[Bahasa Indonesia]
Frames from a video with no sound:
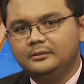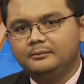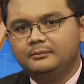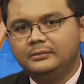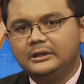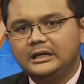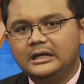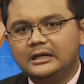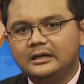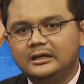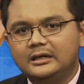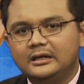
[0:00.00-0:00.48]

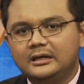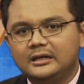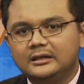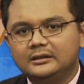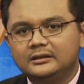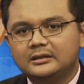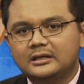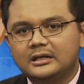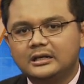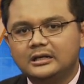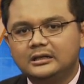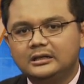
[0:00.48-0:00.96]

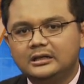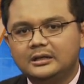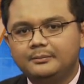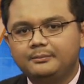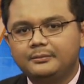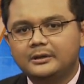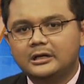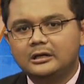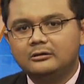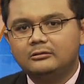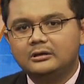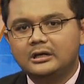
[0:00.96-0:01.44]
Pelanggaran
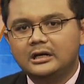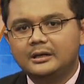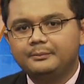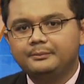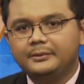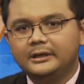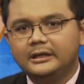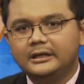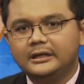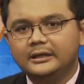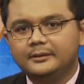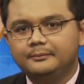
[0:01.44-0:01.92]
terhadap
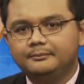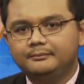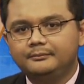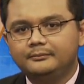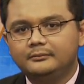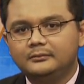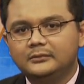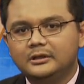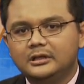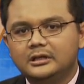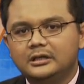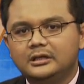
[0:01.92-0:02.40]
KUHPM
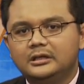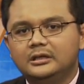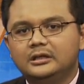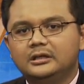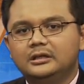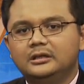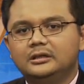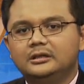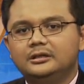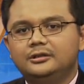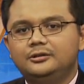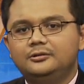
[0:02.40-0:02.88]

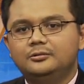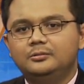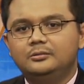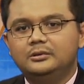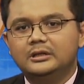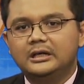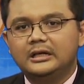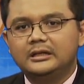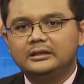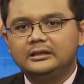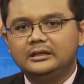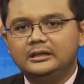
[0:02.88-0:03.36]

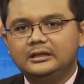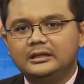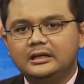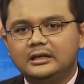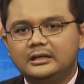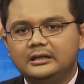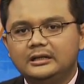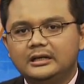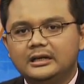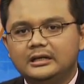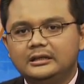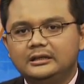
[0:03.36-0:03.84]
juga
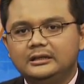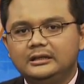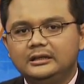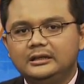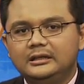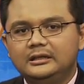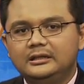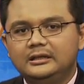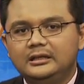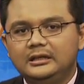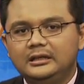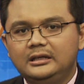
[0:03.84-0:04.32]
tidak
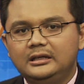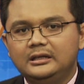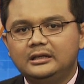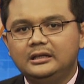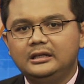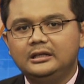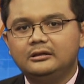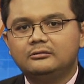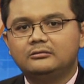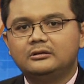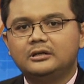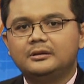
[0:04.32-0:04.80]
diadili di
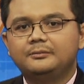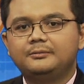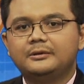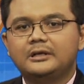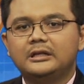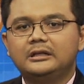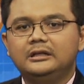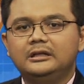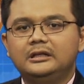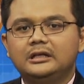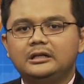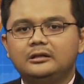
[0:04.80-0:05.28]
lingkungan
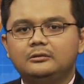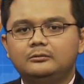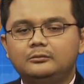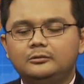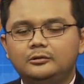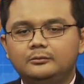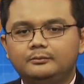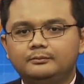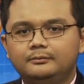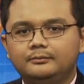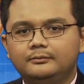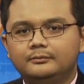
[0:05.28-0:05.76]
peradilan
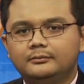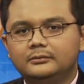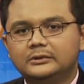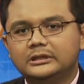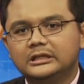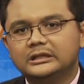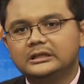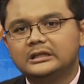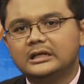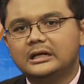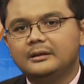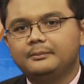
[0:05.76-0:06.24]
umum,
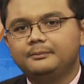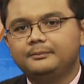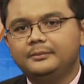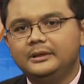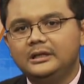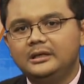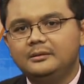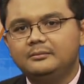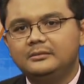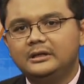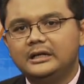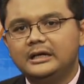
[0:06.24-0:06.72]

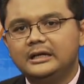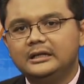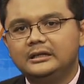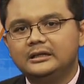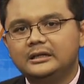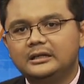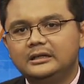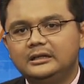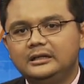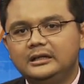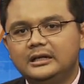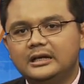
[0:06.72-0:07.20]
tetapi
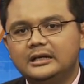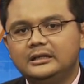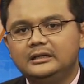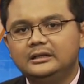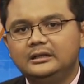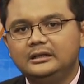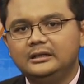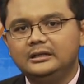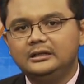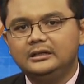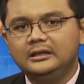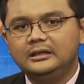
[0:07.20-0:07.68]
melainkan
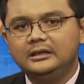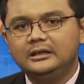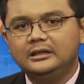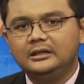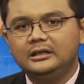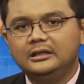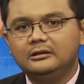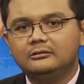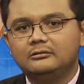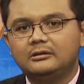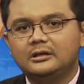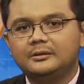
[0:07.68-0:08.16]
diadili di
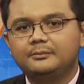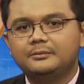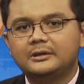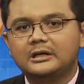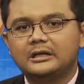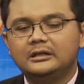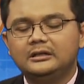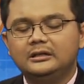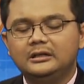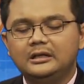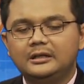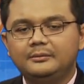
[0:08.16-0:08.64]
lingkungan
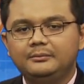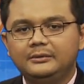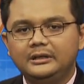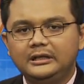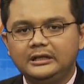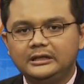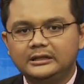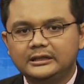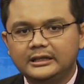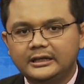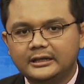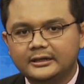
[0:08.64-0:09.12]
peradilan
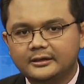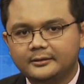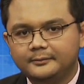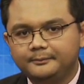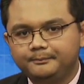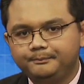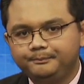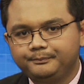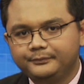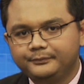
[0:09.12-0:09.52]
militer.